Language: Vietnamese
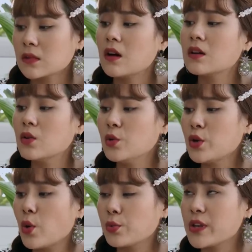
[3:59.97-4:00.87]
tờ cuối
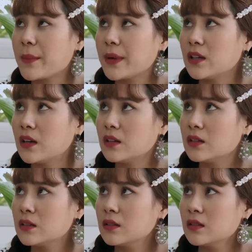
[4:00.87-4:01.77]
cùng của nhà mình đó
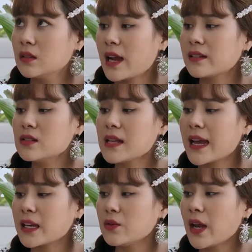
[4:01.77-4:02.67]
anh cứ
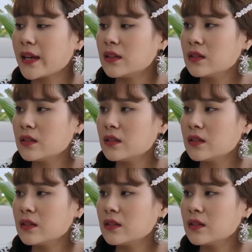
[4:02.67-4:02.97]
xài kiểu này